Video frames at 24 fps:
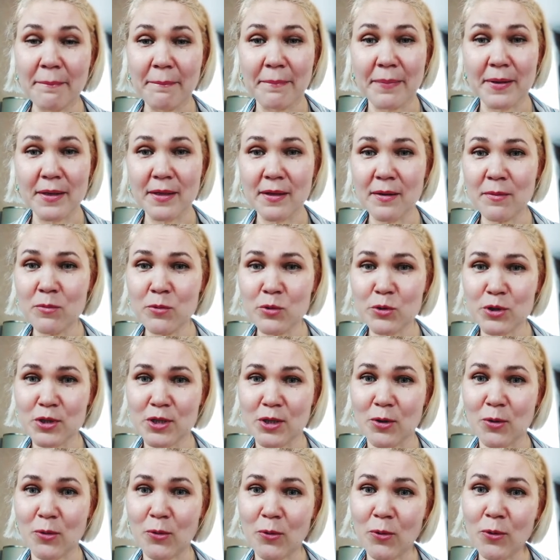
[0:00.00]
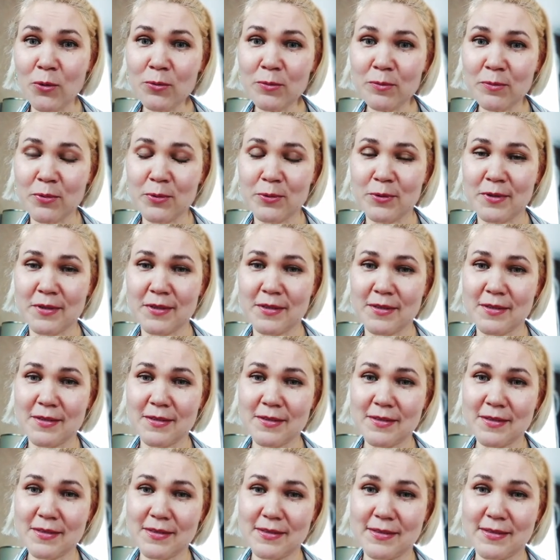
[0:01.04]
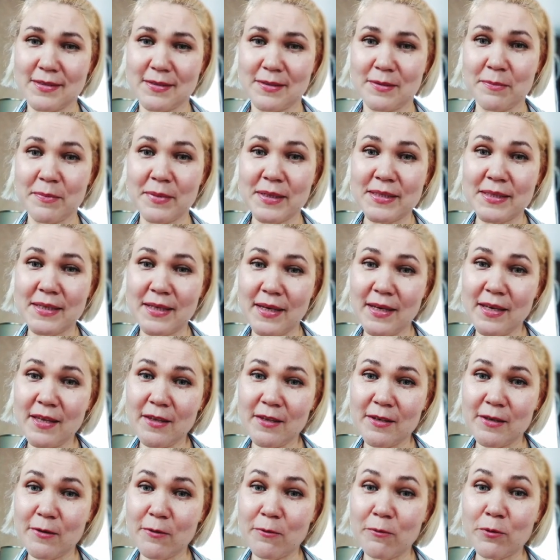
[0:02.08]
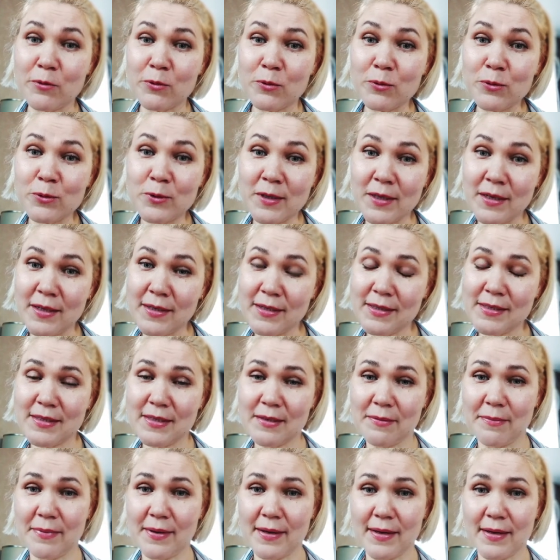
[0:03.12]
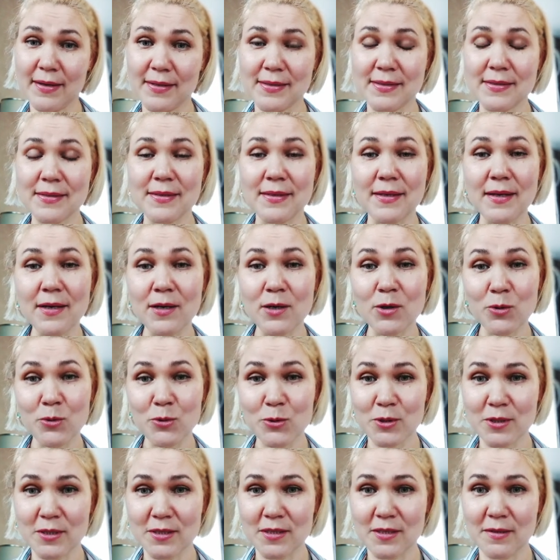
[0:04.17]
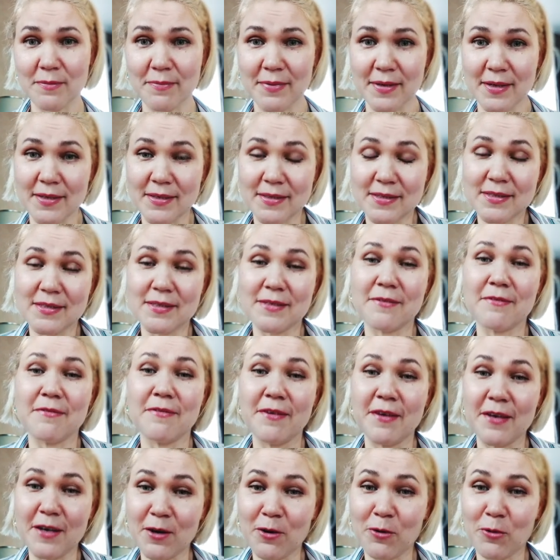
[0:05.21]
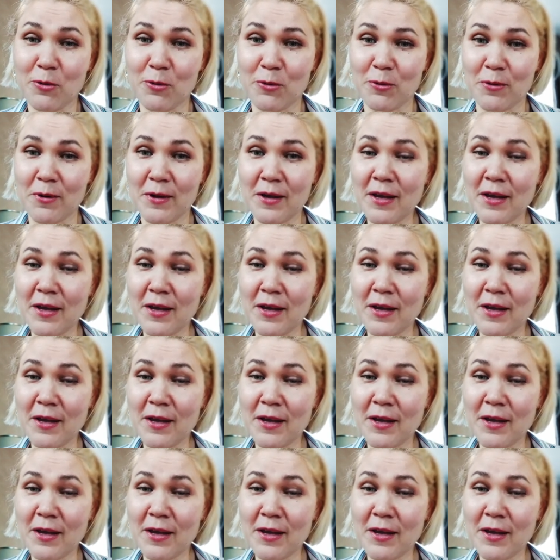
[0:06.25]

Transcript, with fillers: Потому что он будет смотреть внутри себя, снаружи себя, сверху,